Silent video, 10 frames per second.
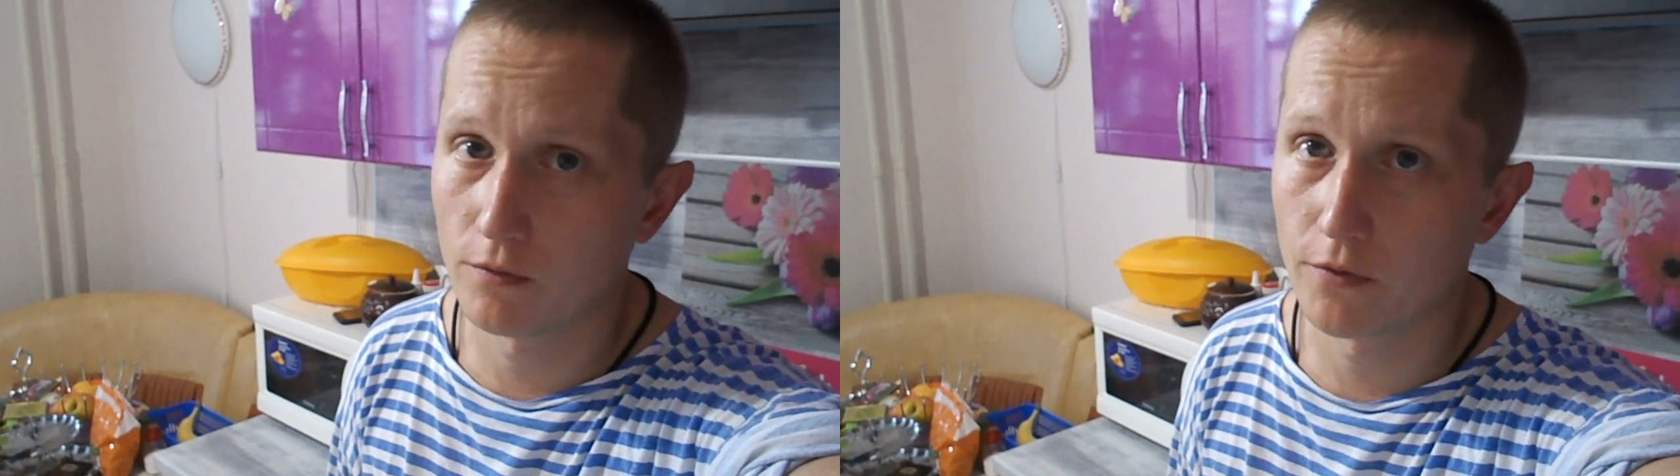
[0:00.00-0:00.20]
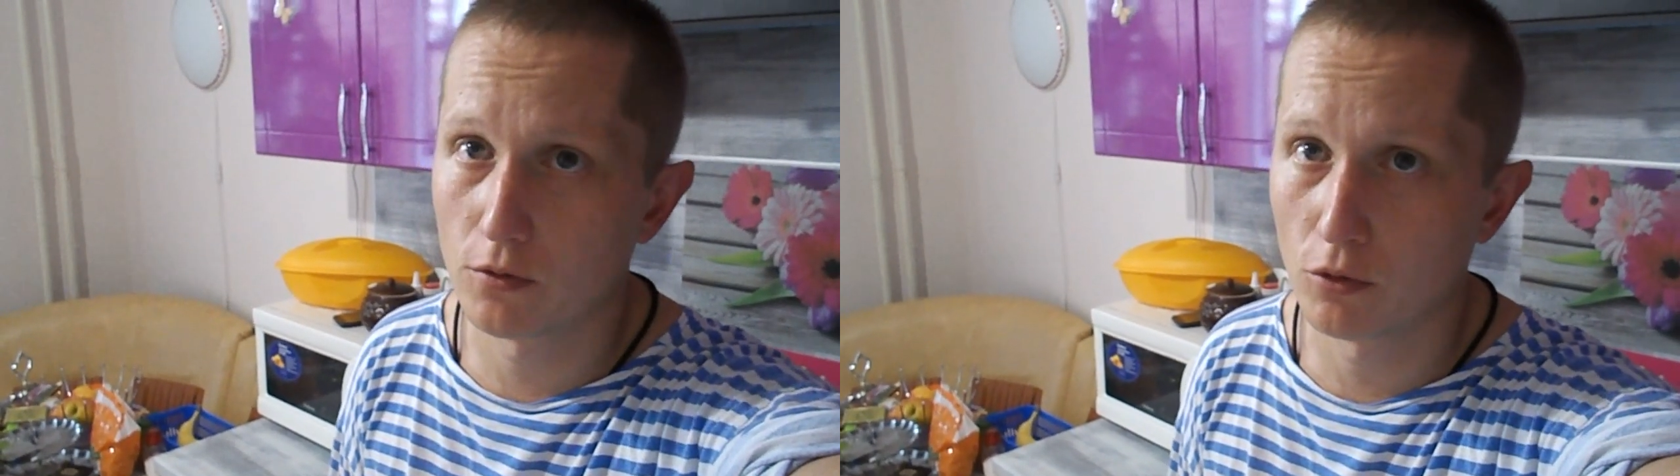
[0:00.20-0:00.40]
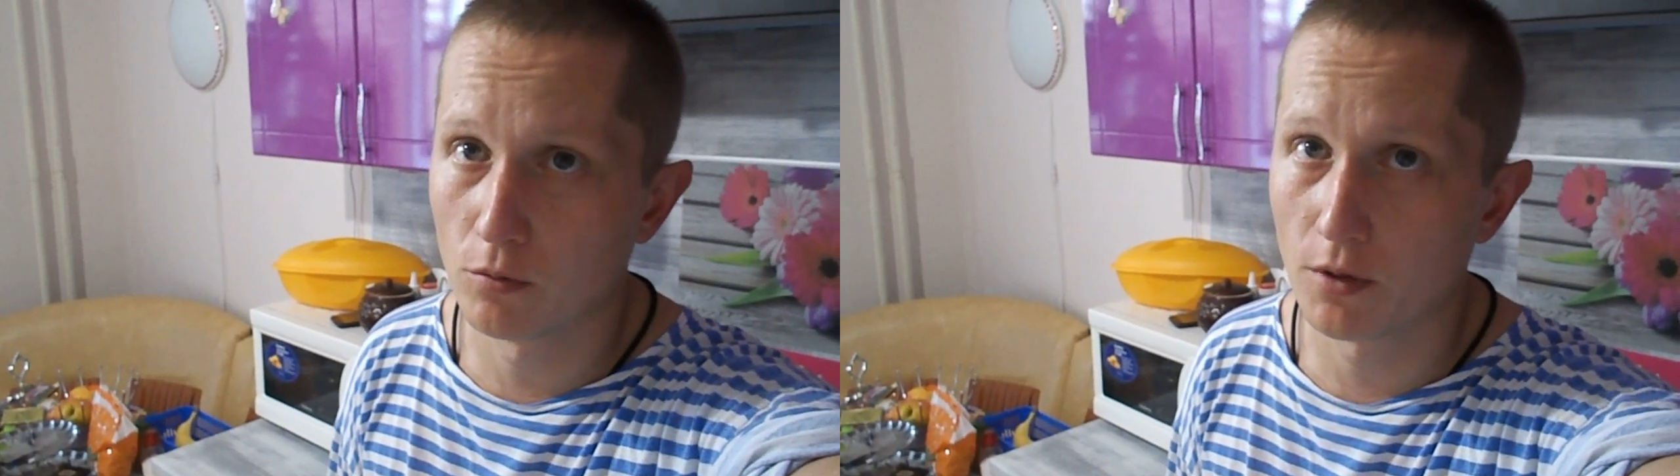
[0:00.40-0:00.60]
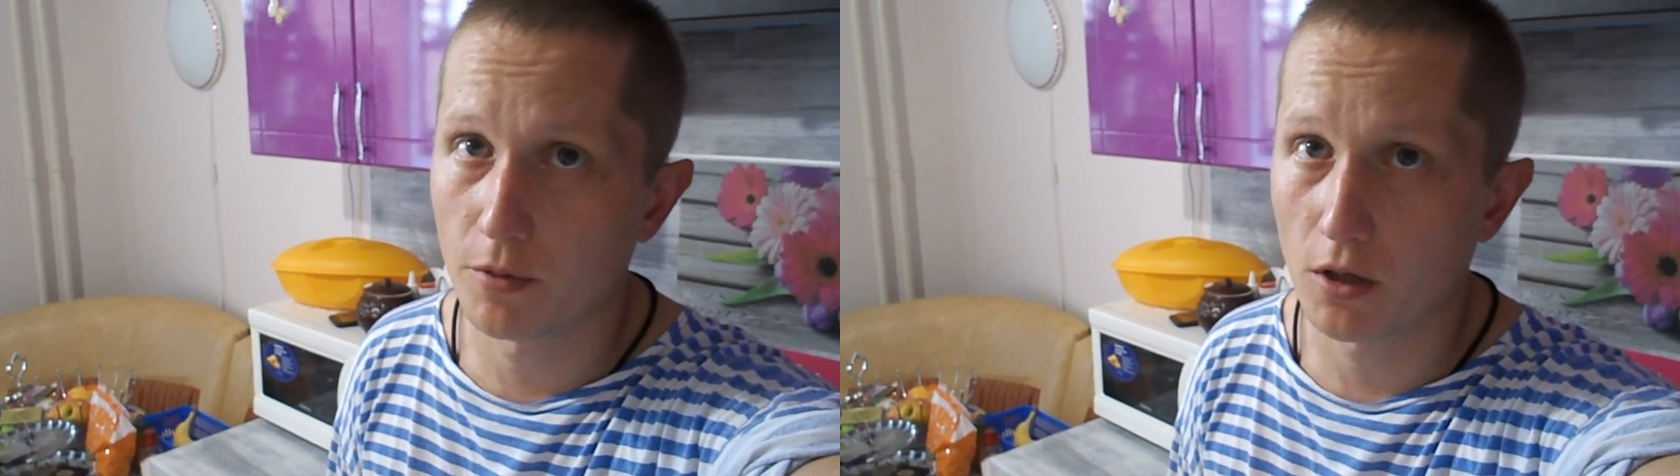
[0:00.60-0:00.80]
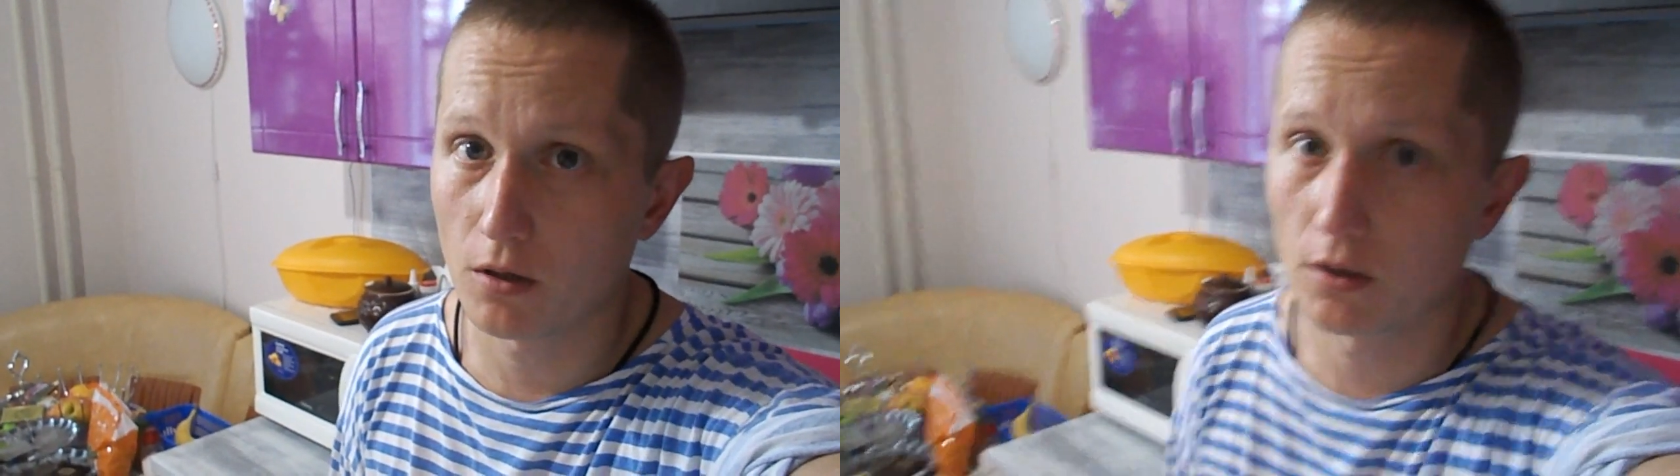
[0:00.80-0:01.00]
в темное
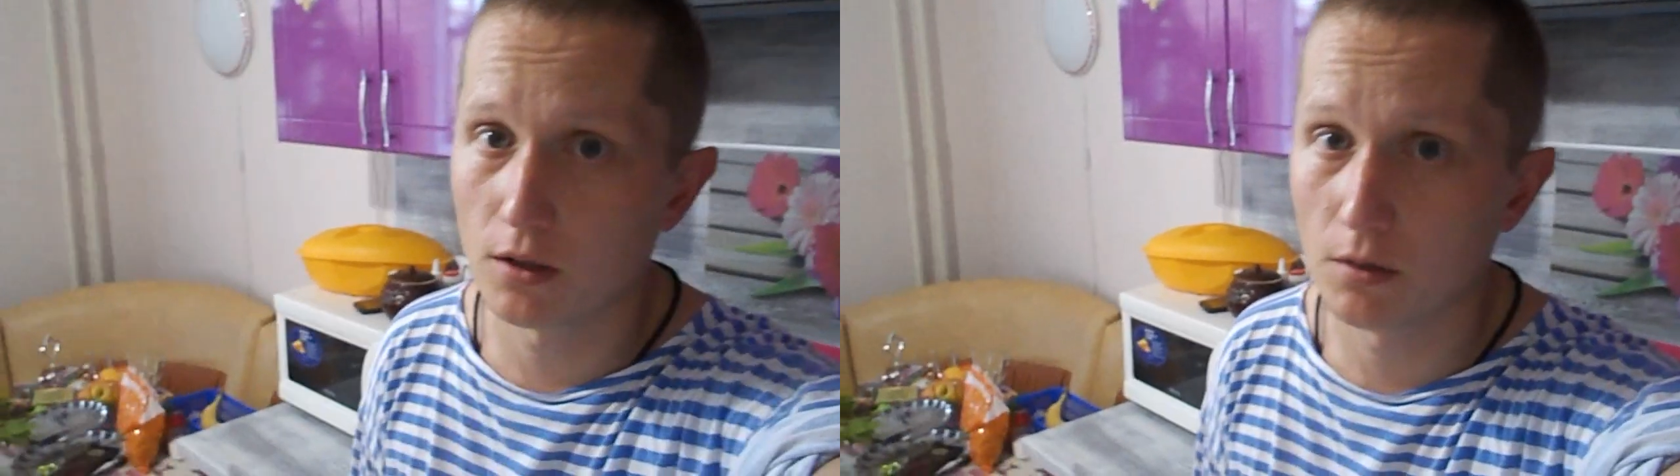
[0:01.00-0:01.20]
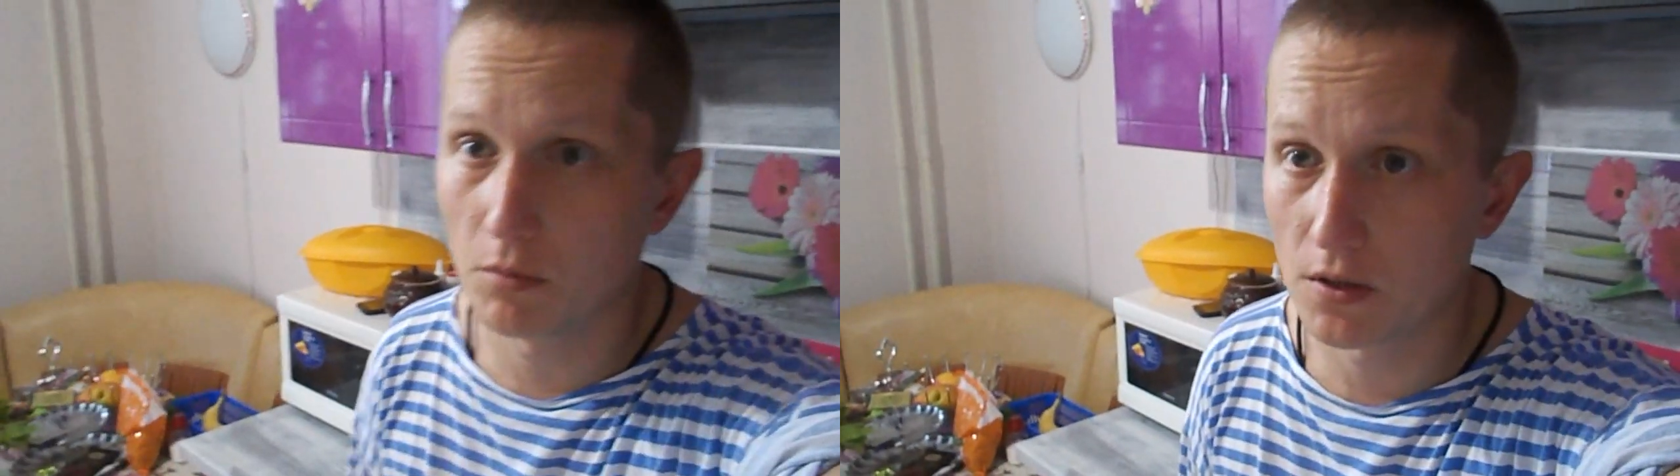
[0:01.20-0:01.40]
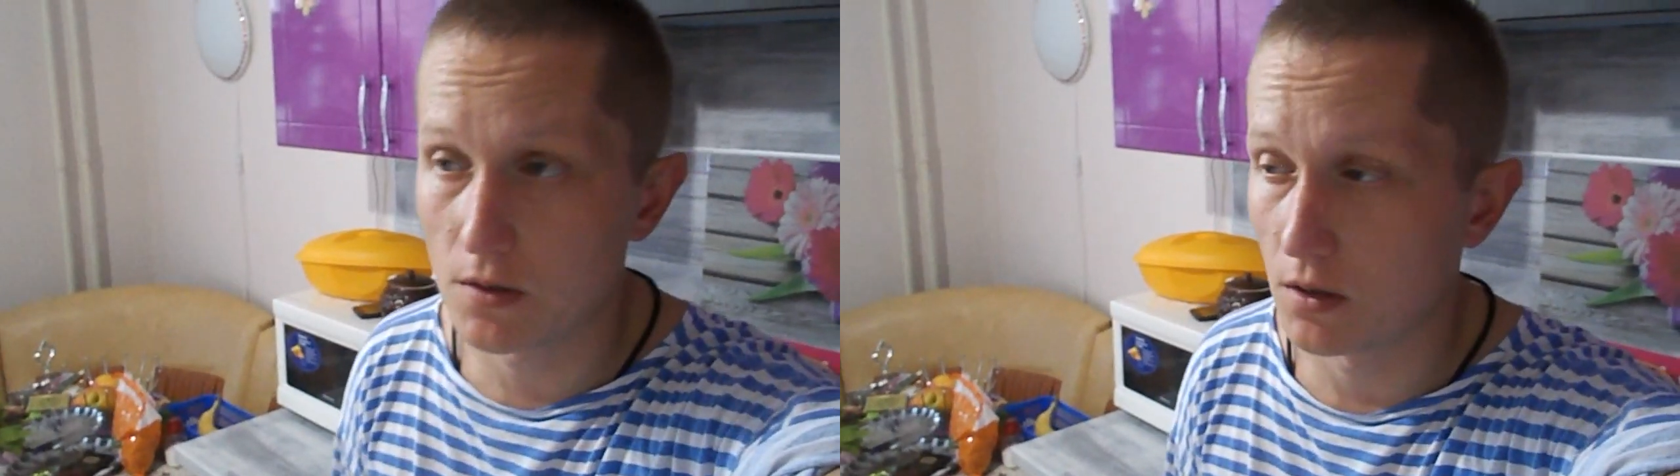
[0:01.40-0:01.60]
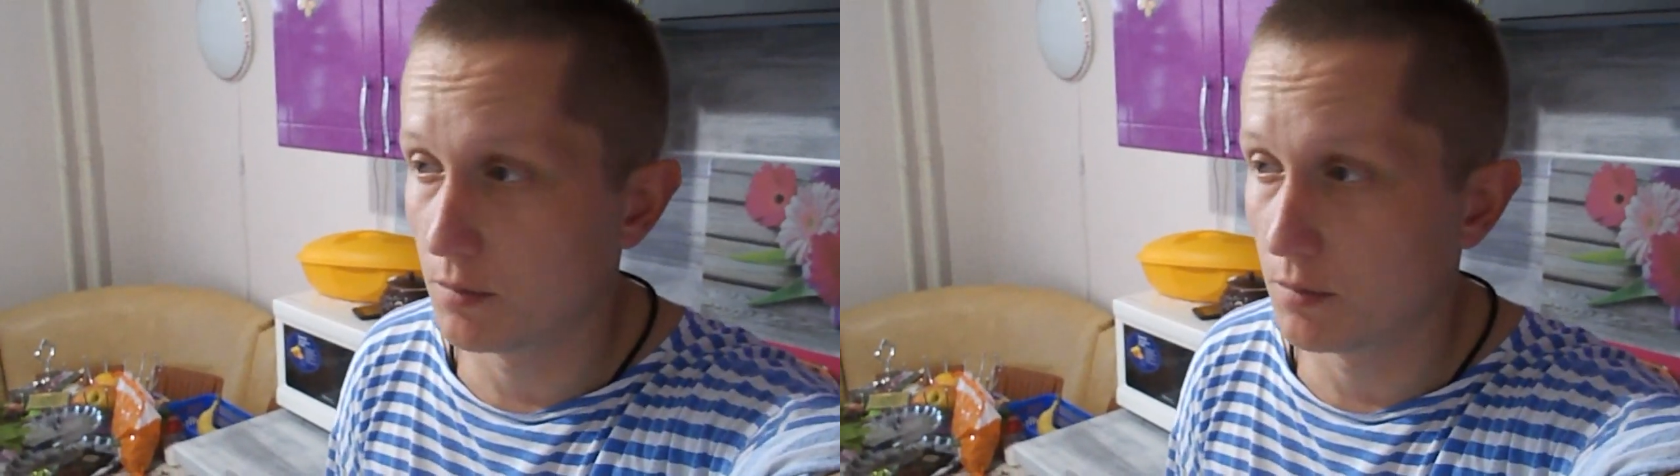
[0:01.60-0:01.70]
прохладное место.